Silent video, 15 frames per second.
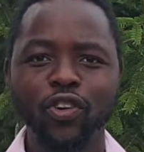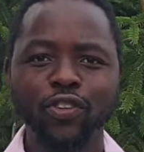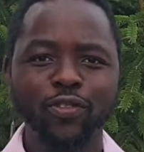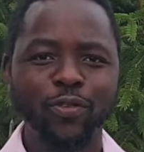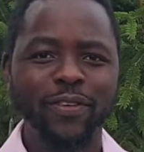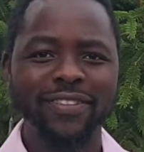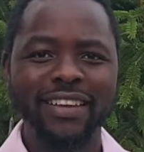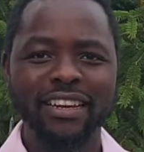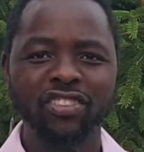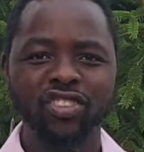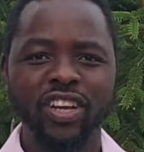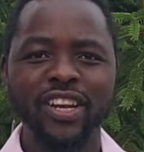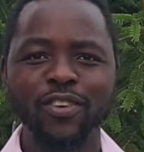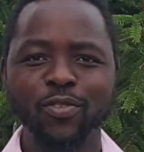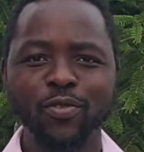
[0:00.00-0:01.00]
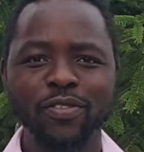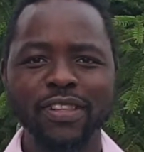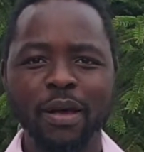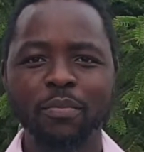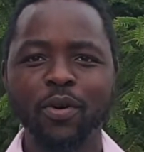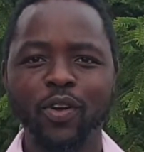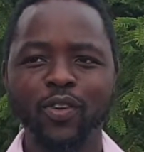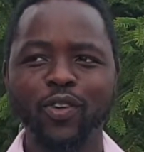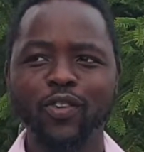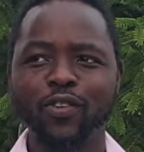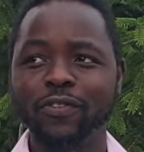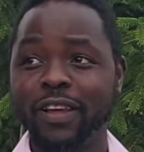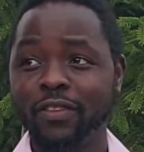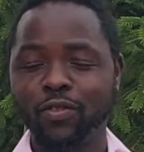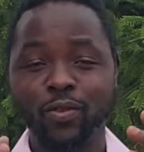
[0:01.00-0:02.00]
Sur cette chaîne, nous abordons de
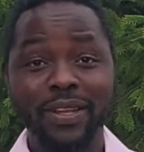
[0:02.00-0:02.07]
façon